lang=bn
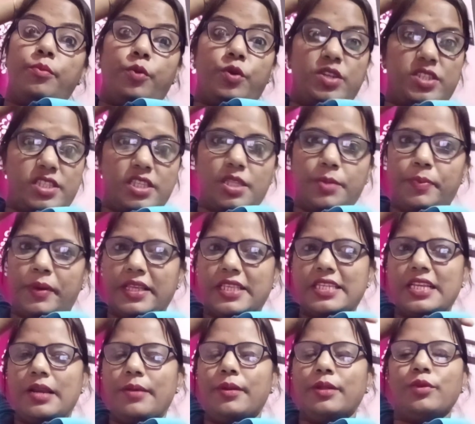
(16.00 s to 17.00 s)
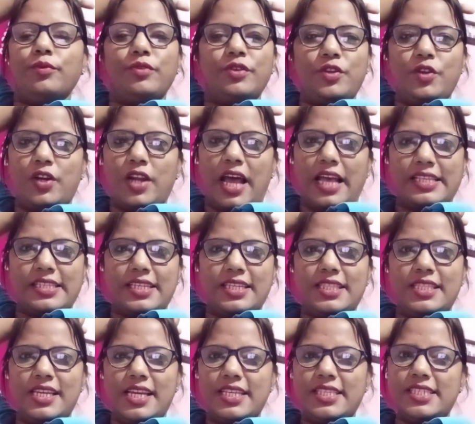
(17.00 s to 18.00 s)
পরিস্থিতি পাচ্ছিলাম না তো ভিডিওটা আজকে
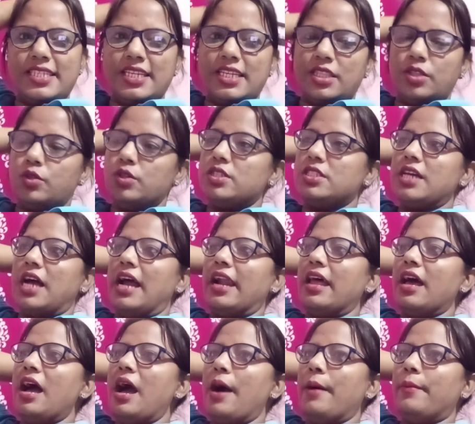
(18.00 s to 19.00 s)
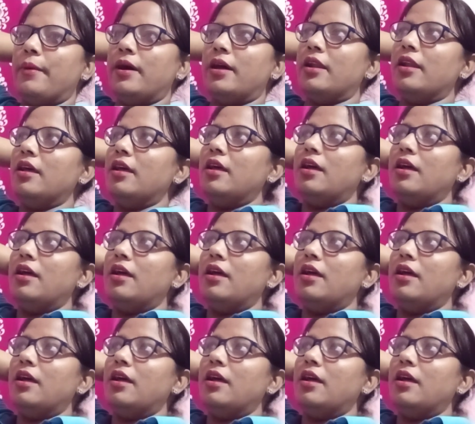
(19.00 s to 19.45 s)
দিয়েছি তো যারা আমার